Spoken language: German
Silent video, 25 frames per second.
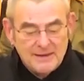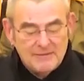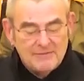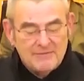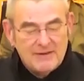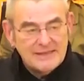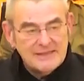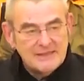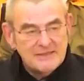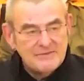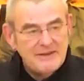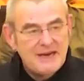
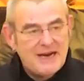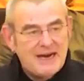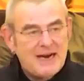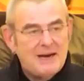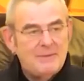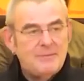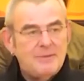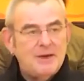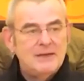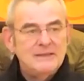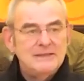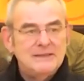Was wir
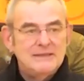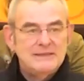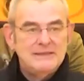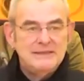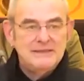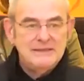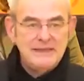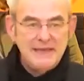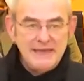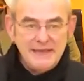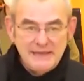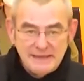aber
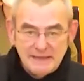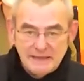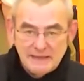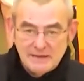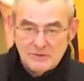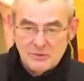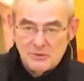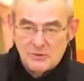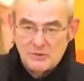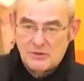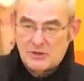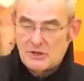
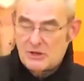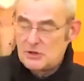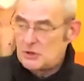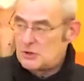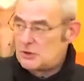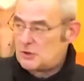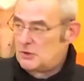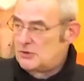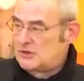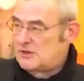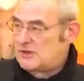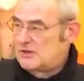nicht
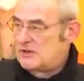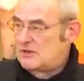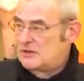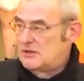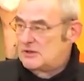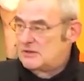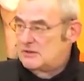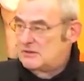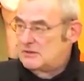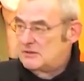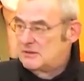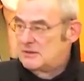unterstützen,
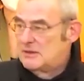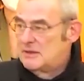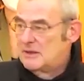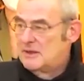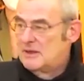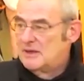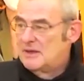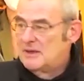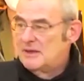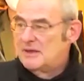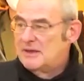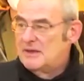
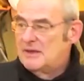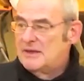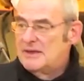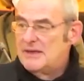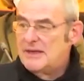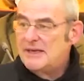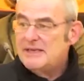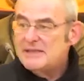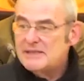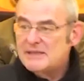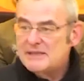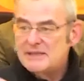
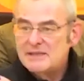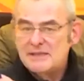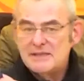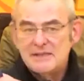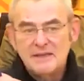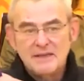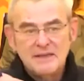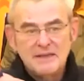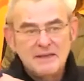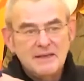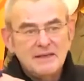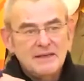ist
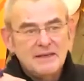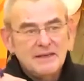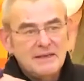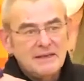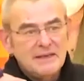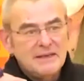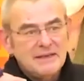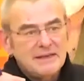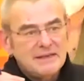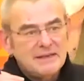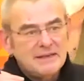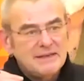
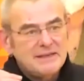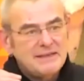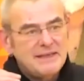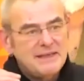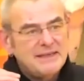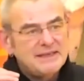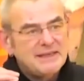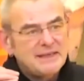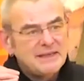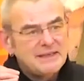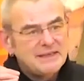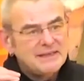
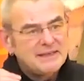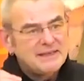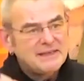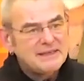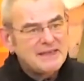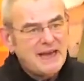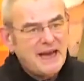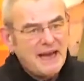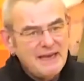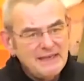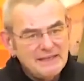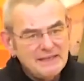dieser
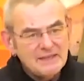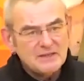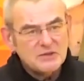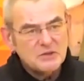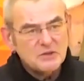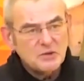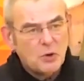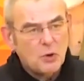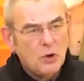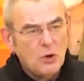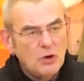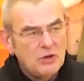
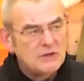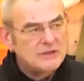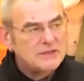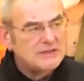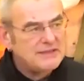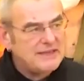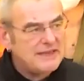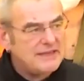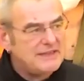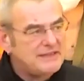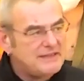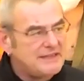
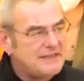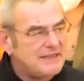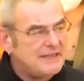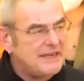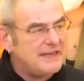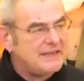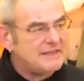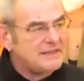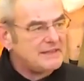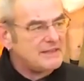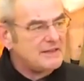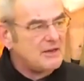Zeitdruck, den Sie
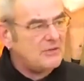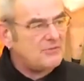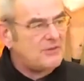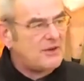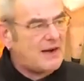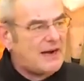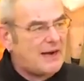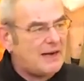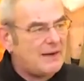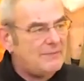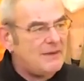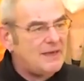jetzt auf
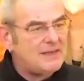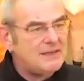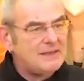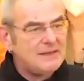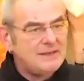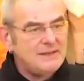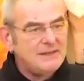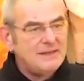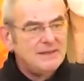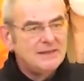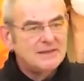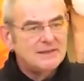
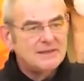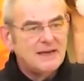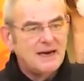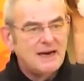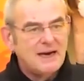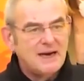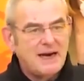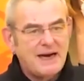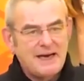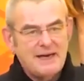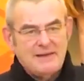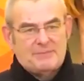einmal da
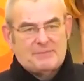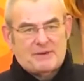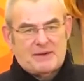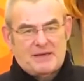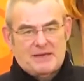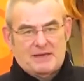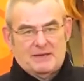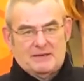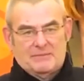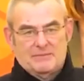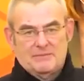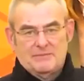
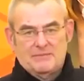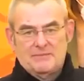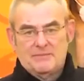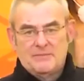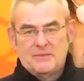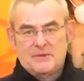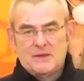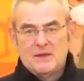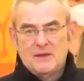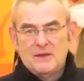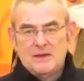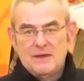reinbringen.
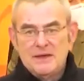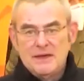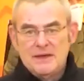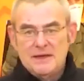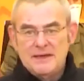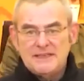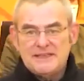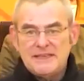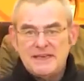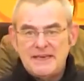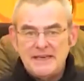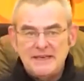
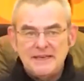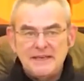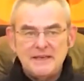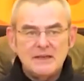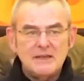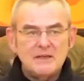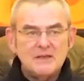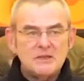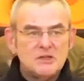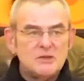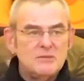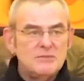Ich
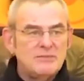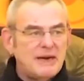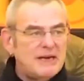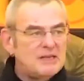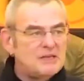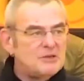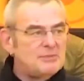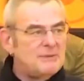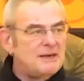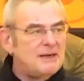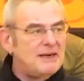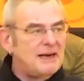erinnere zum
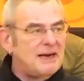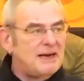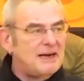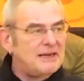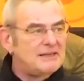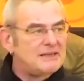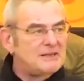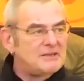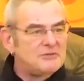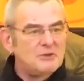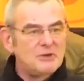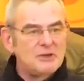Beispiel
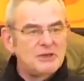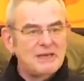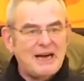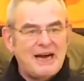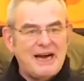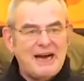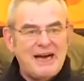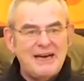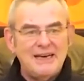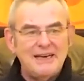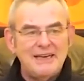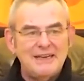daran, es wurde
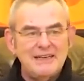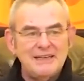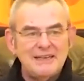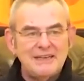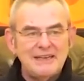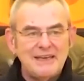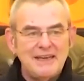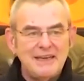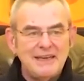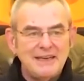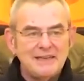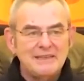
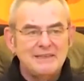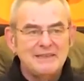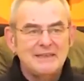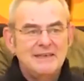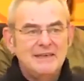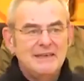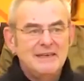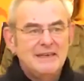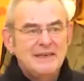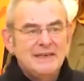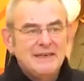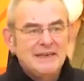angeregt,
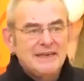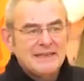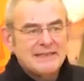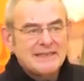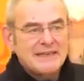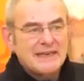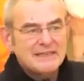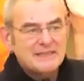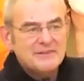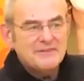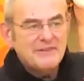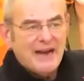
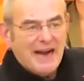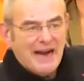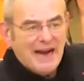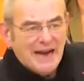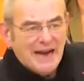dass wir